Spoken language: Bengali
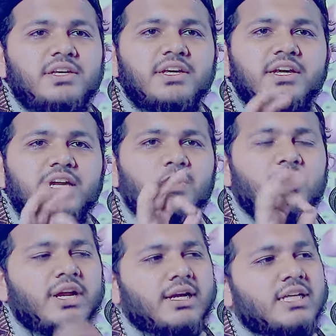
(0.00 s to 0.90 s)
ঠিক
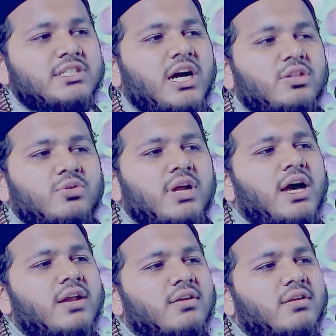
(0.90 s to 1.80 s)
এমন একটা
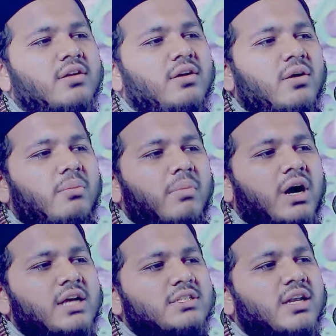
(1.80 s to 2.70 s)
সাধনার
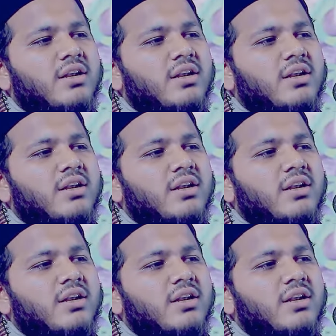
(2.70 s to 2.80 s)
মাস